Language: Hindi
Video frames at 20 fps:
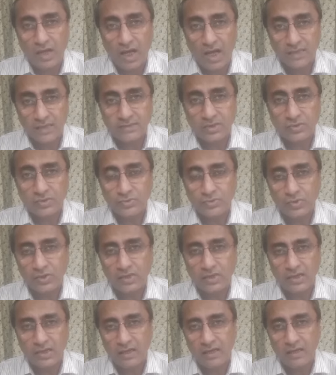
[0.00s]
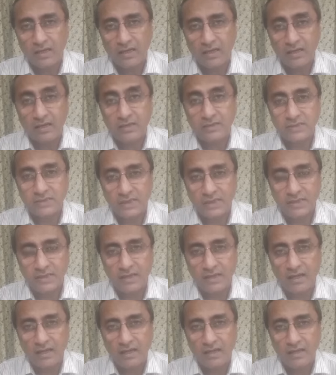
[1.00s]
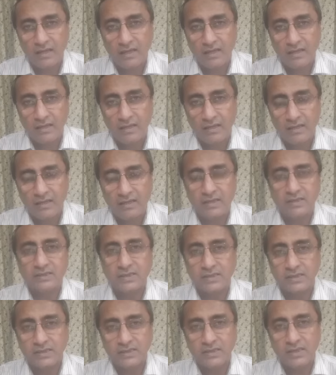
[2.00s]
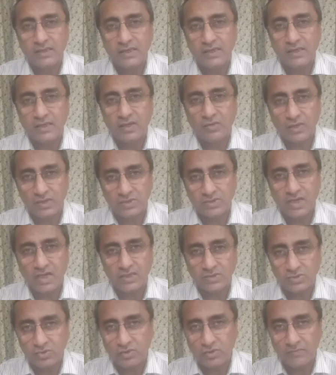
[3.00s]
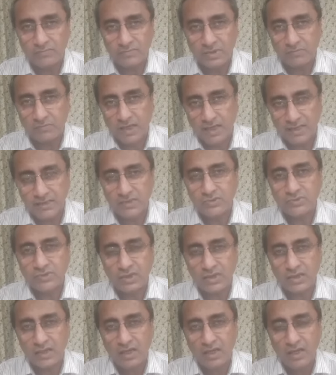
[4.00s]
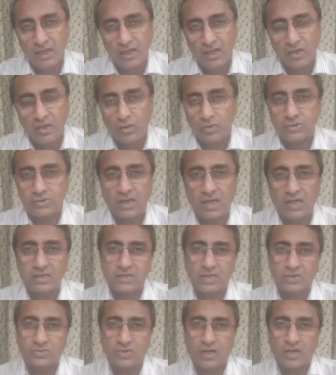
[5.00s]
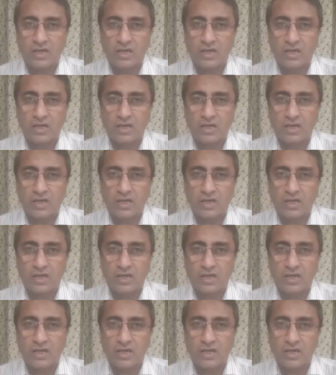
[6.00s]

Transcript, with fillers: हासिल रसूल किया है रिज़ल्ट क्या है रिज़ल्ट यही है कि उनचास लोग अब तक मारे जा चुके हैं और साढ़े छः सौ